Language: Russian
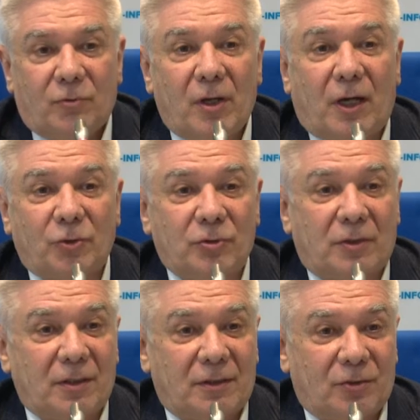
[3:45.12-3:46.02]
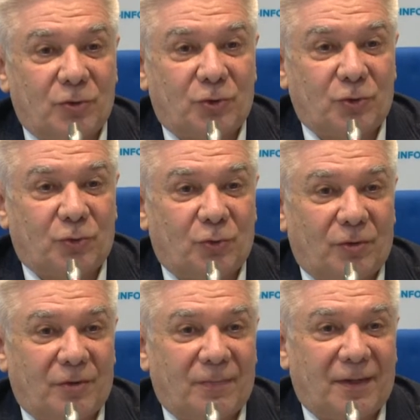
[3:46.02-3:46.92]
Но ну, я хочу сказать следующее,
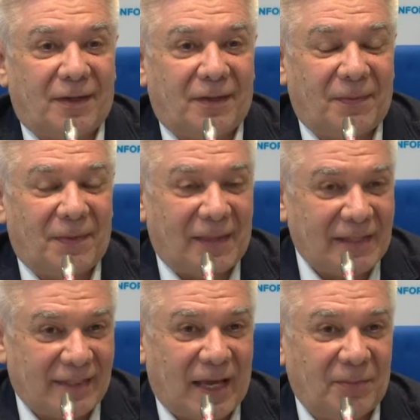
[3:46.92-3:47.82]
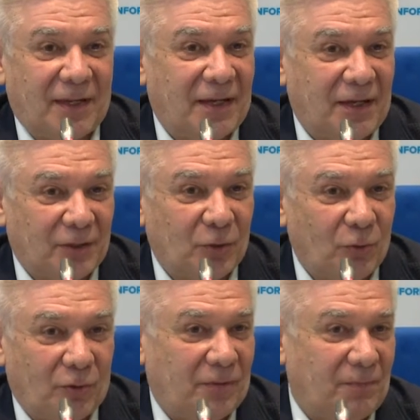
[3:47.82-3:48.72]
что э, сам я
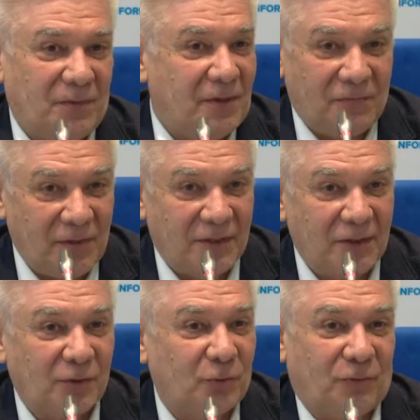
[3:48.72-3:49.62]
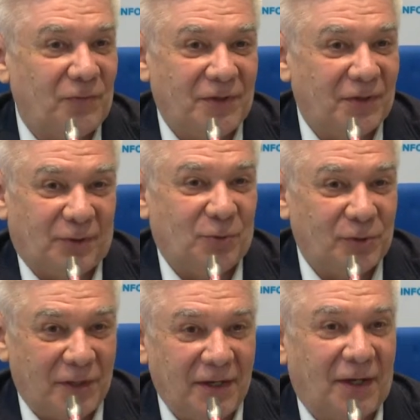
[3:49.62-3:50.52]
НЛО не видел, но видел
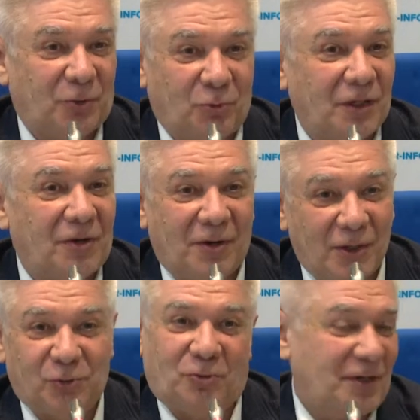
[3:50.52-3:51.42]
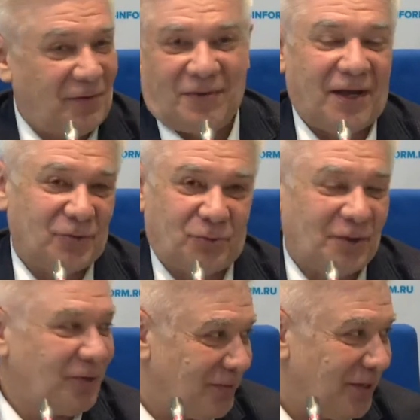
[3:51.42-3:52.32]
людей, которые говорили, что, они что
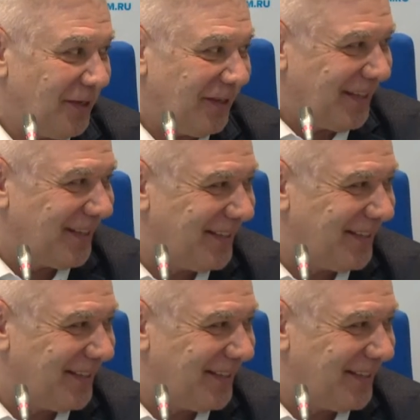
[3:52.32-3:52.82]
они видели.